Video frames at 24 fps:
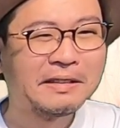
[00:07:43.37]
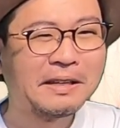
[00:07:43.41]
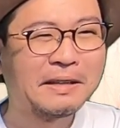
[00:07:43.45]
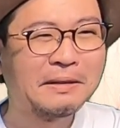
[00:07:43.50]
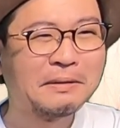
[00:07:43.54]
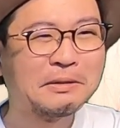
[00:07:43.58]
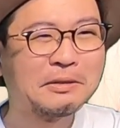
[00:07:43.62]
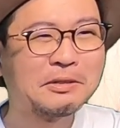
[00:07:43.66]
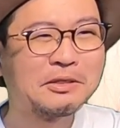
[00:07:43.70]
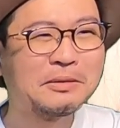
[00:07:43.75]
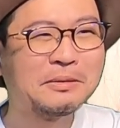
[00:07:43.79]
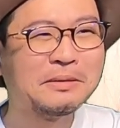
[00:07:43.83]

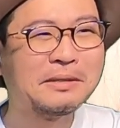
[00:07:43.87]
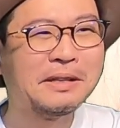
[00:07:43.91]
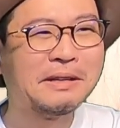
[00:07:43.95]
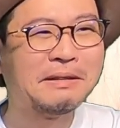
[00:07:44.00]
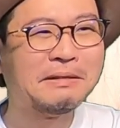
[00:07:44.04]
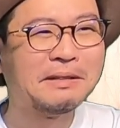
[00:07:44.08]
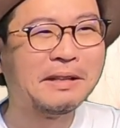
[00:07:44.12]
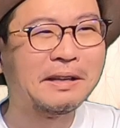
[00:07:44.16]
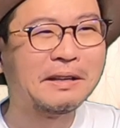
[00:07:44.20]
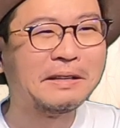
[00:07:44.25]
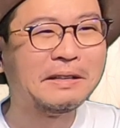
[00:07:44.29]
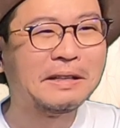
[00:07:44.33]
楽しんで
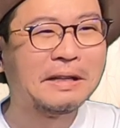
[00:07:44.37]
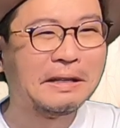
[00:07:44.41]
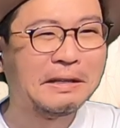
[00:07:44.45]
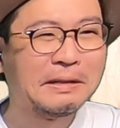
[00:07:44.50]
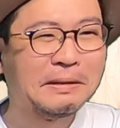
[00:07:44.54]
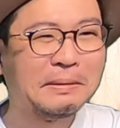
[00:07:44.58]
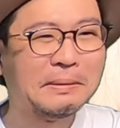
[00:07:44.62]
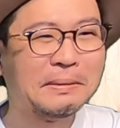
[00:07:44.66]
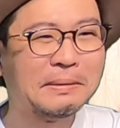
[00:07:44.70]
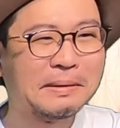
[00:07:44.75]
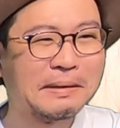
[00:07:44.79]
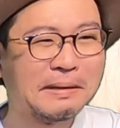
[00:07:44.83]
るなら
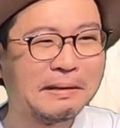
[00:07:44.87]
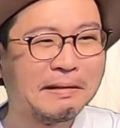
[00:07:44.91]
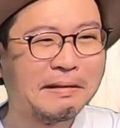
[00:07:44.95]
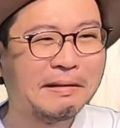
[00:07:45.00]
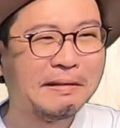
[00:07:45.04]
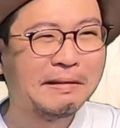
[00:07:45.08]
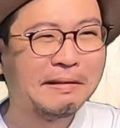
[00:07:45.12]
何より。